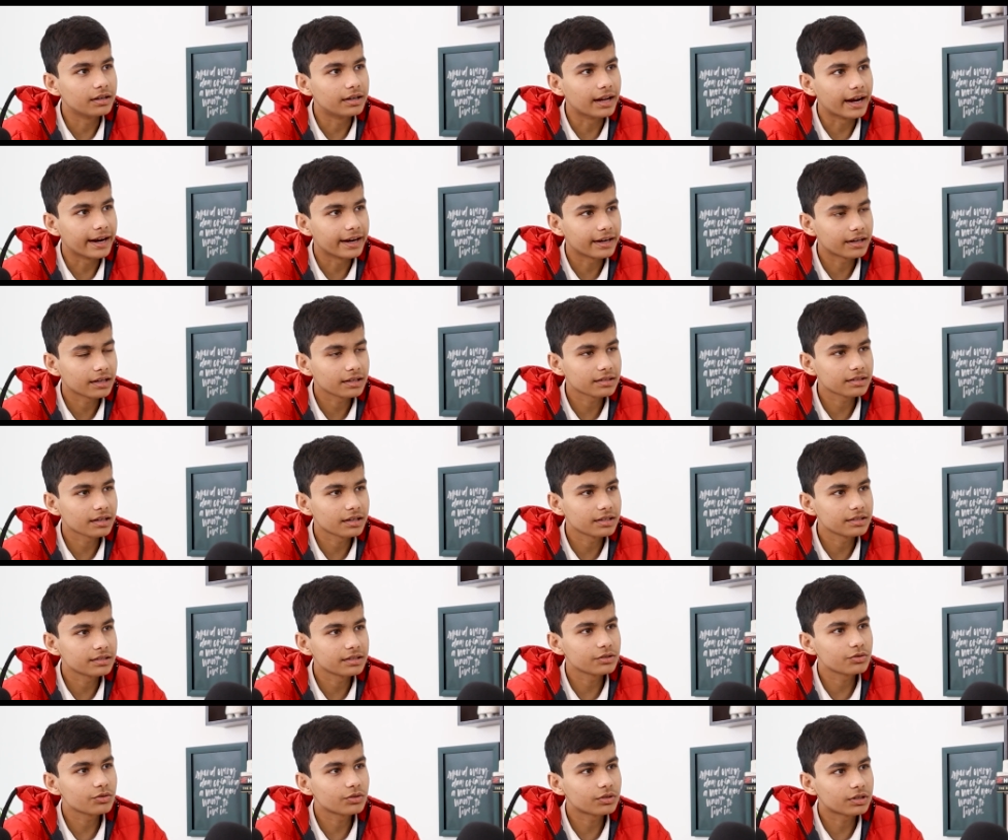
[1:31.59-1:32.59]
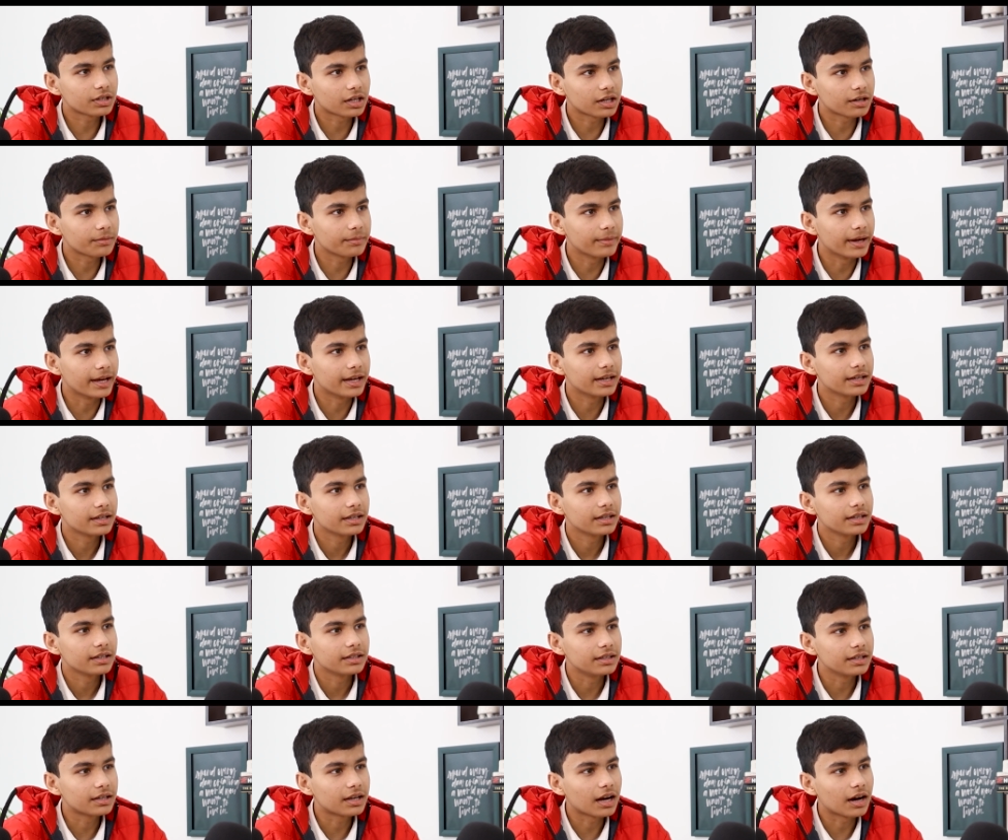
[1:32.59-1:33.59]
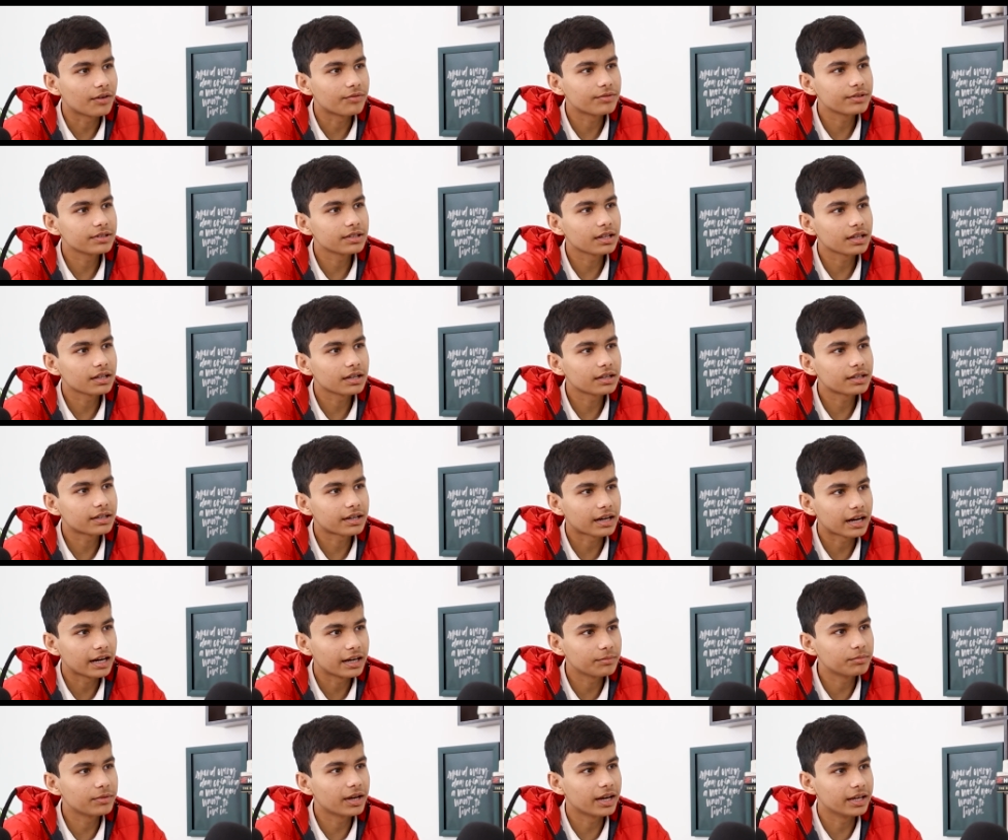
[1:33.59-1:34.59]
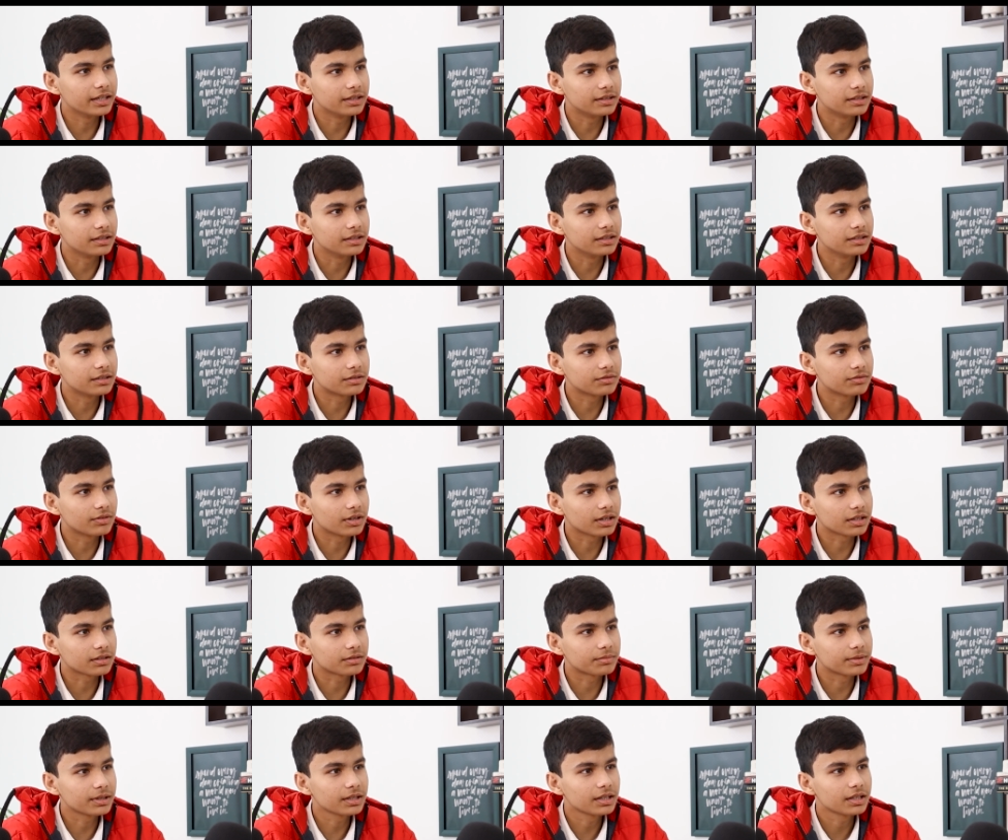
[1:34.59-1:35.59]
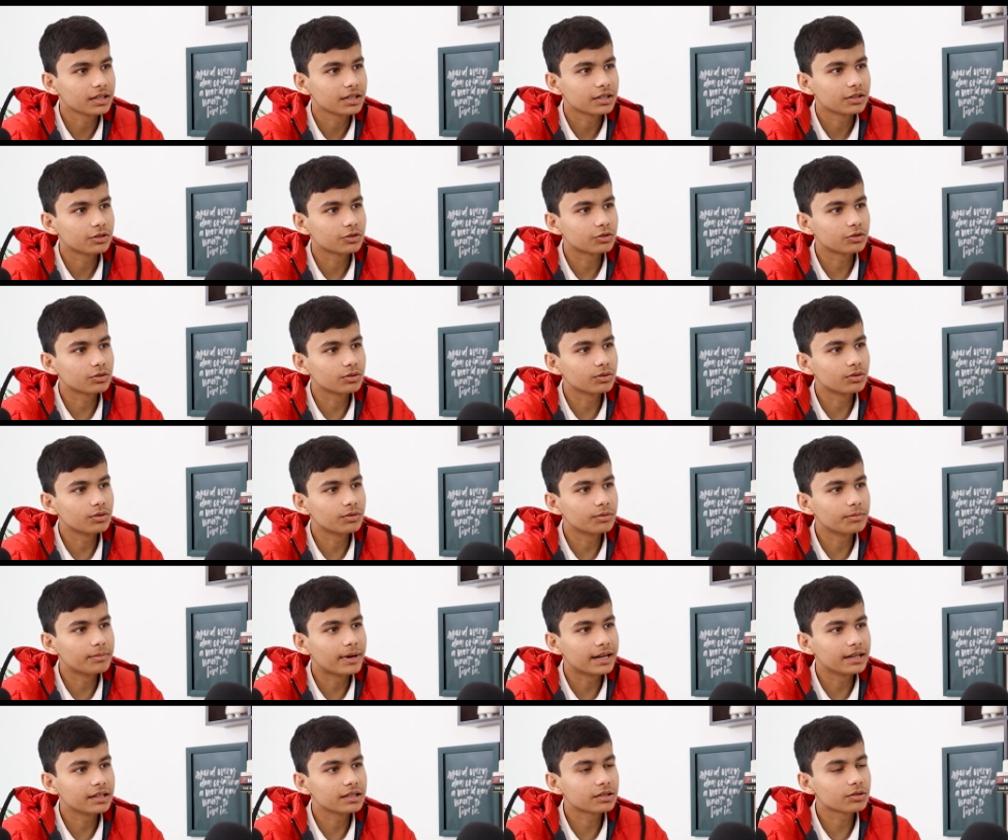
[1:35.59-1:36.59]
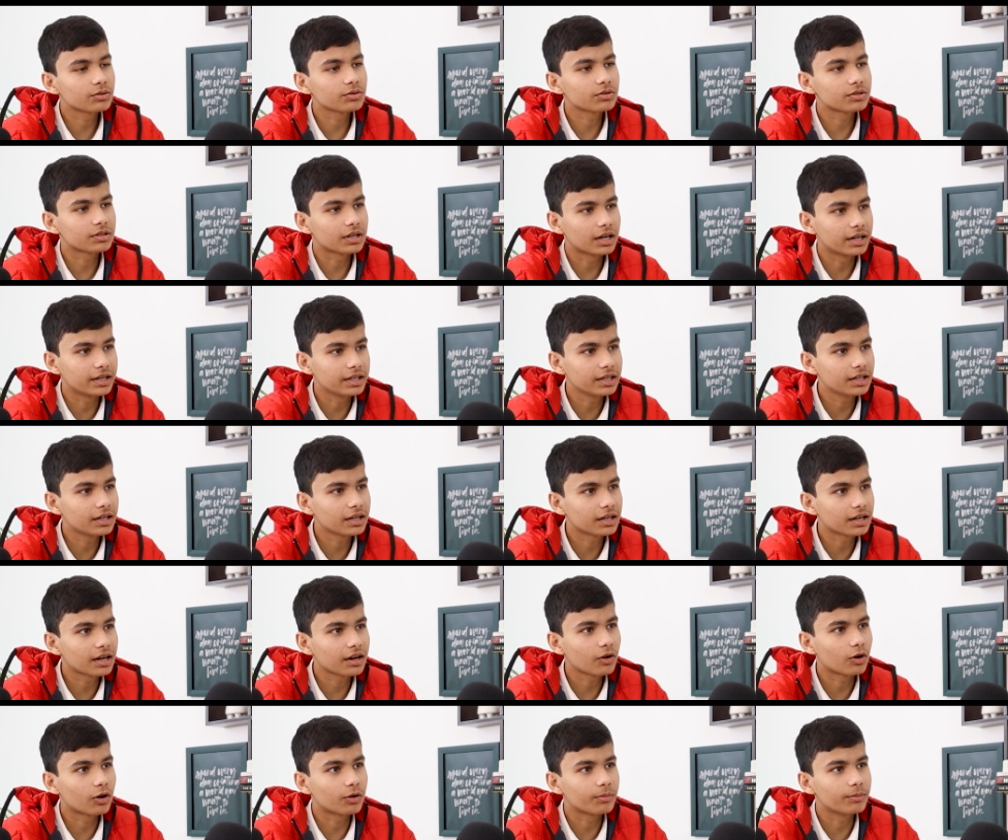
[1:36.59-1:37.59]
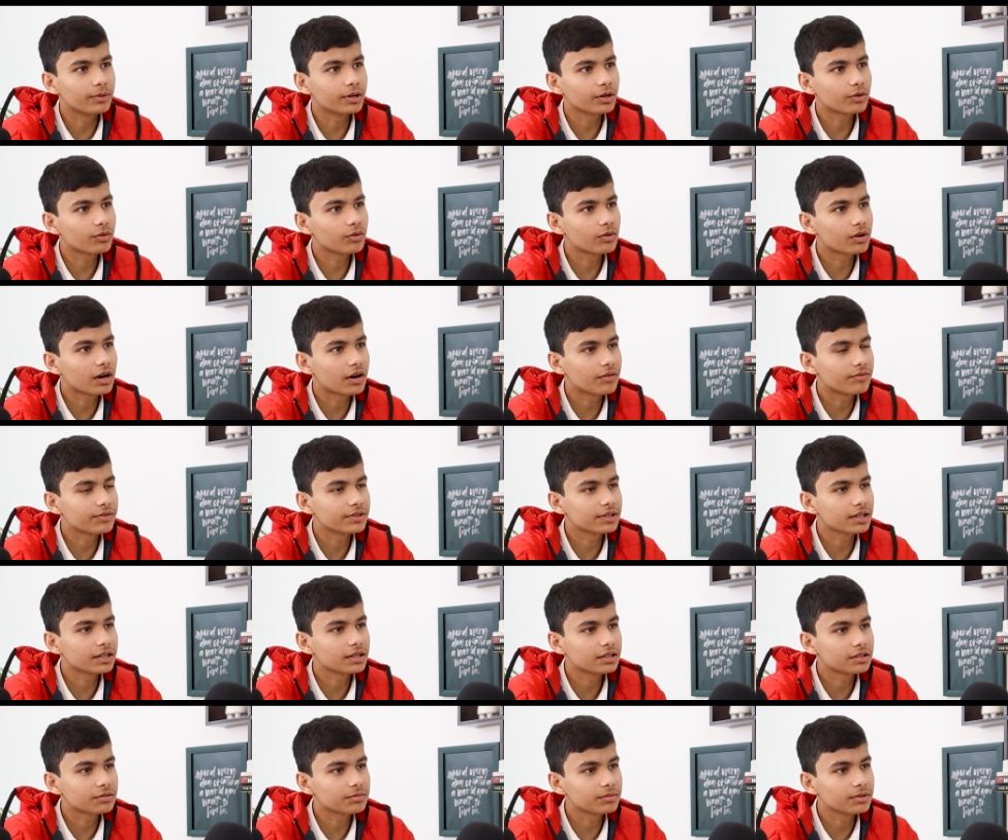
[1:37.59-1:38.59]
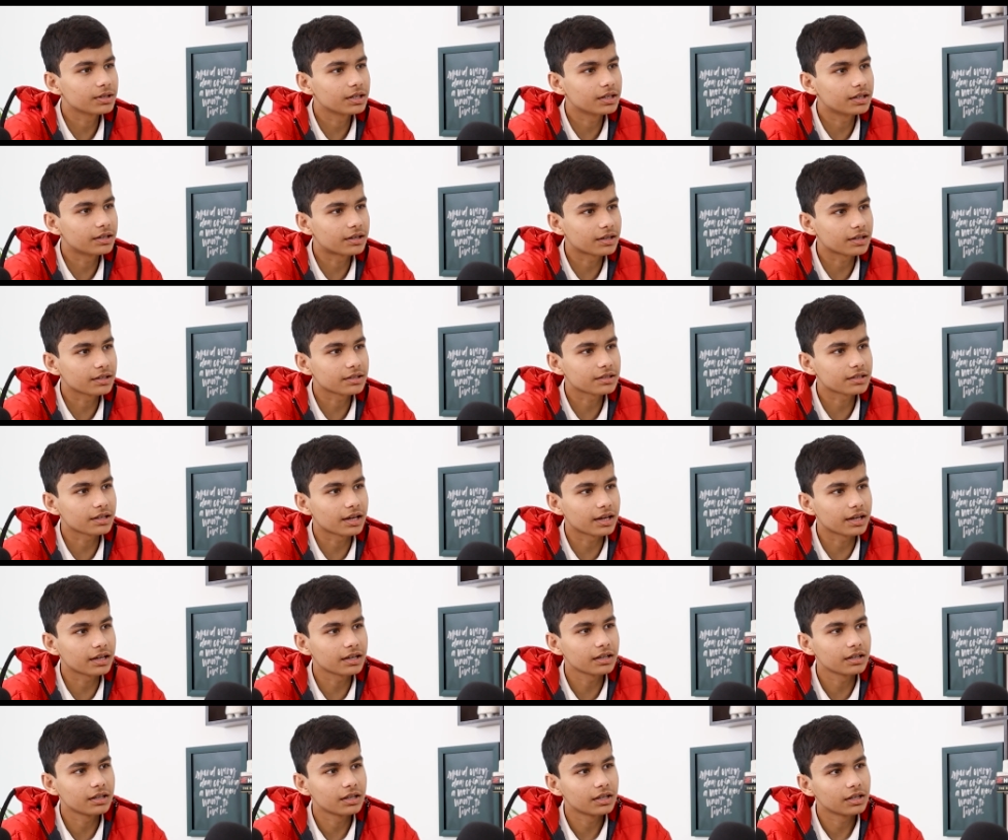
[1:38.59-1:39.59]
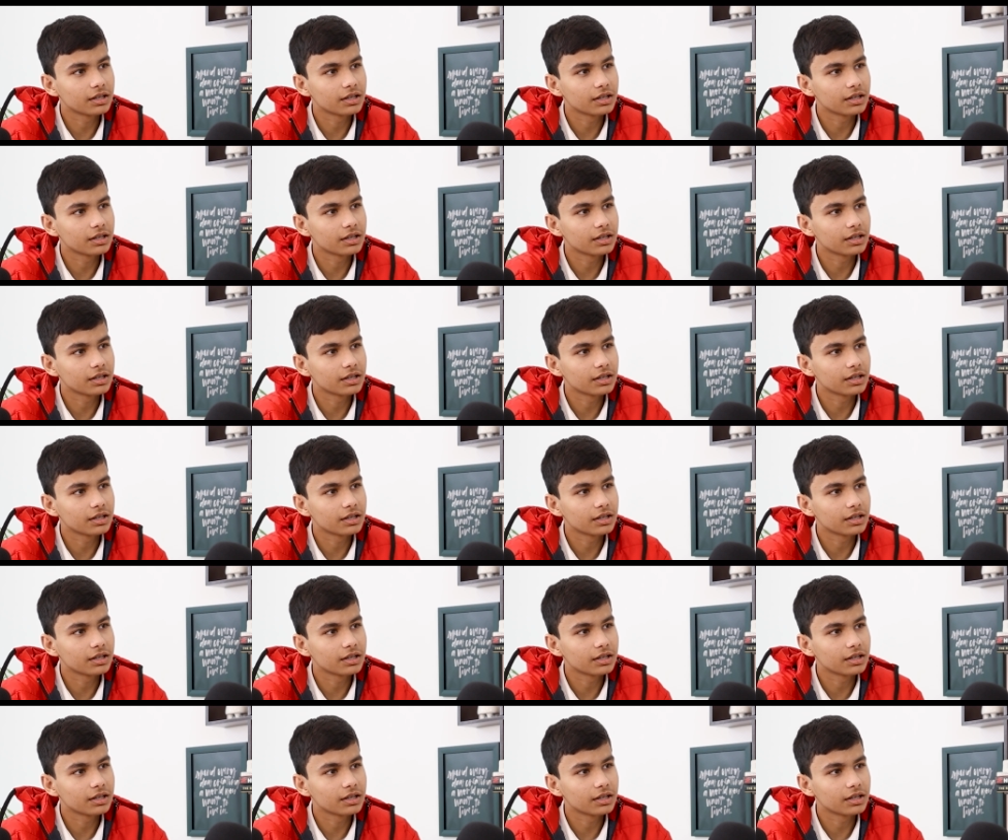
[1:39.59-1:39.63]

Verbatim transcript: डाटा साइंस ये जो टर्म है ये काफ़ी ज़्यादा ट्रेंड में आई थी इस वक्त पे सो so, मैंने इसको स्टडी करा और मेरे को काफ़ी ज़्यादा इसमें इंटरेस्ट आया